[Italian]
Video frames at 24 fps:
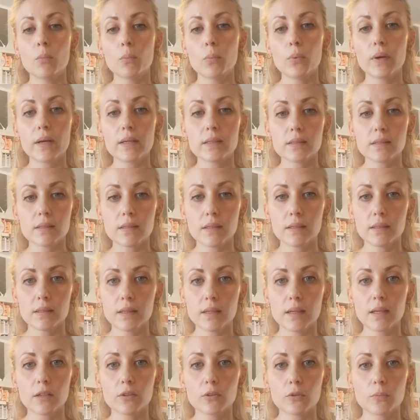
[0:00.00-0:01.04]
Può essere
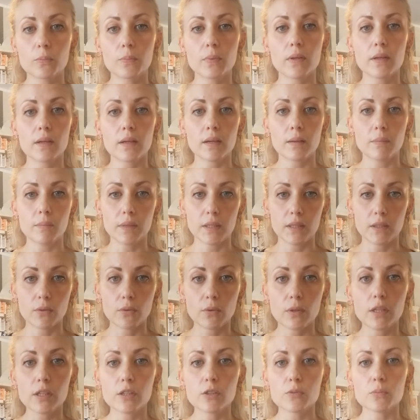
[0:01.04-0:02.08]
indicato per
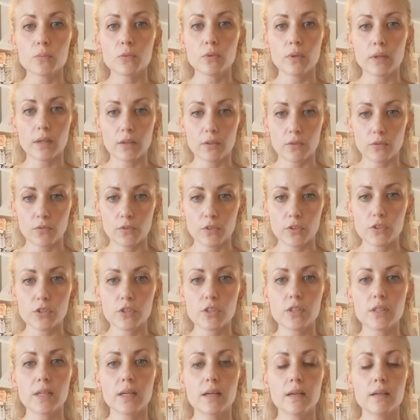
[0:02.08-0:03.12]
meteorismo,
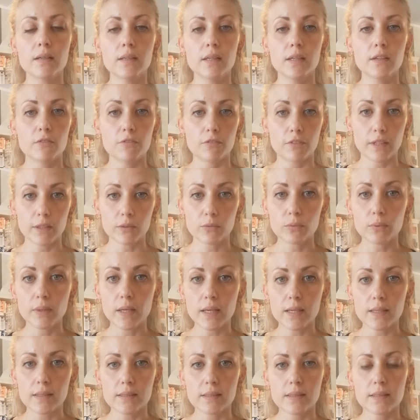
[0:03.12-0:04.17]
aerofagia,
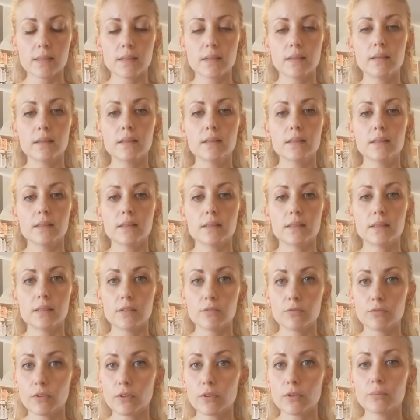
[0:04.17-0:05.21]
flatulenza,
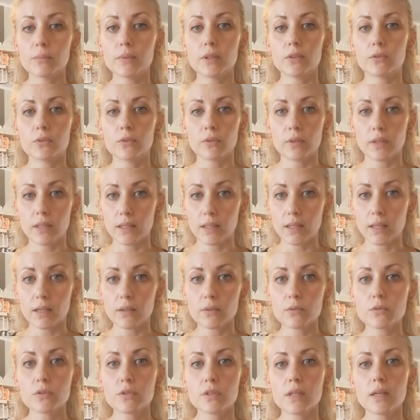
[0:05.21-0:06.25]
eh, vomito e
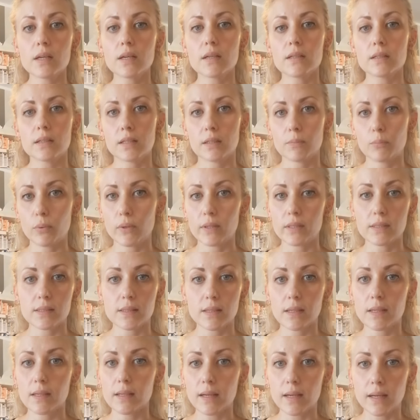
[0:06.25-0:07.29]
nausea che può
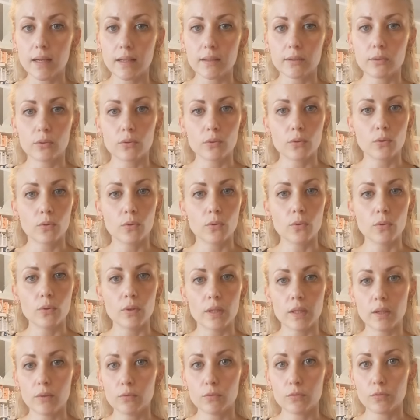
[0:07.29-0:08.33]
essere inalato
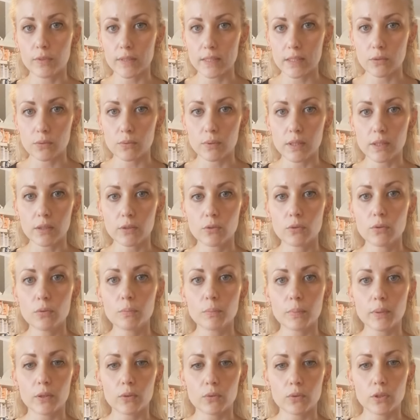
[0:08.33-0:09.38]
con un fazzoletto,
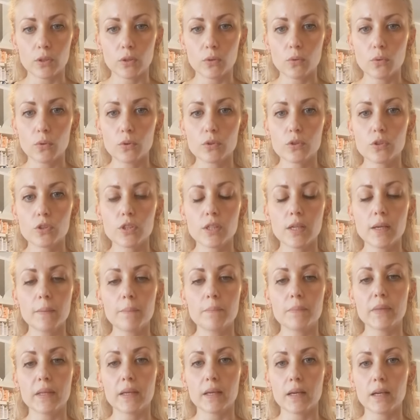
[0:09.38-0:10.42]
un paio di
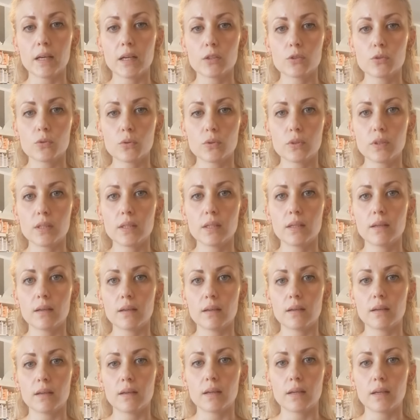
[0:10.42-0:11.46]
gocce in caso di
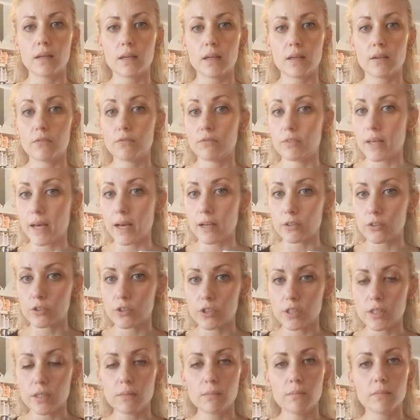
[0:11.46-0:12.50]
eh,
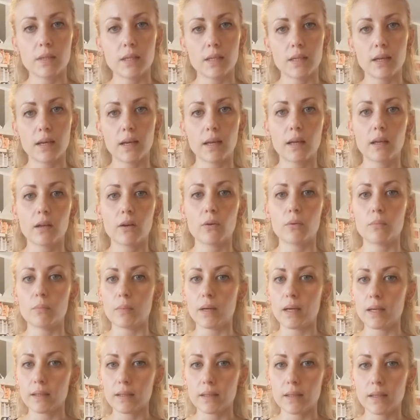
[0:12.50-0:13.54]
viaggi in aereo, in
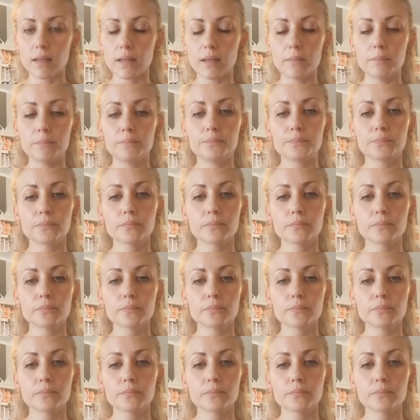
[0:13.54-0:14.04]
macchina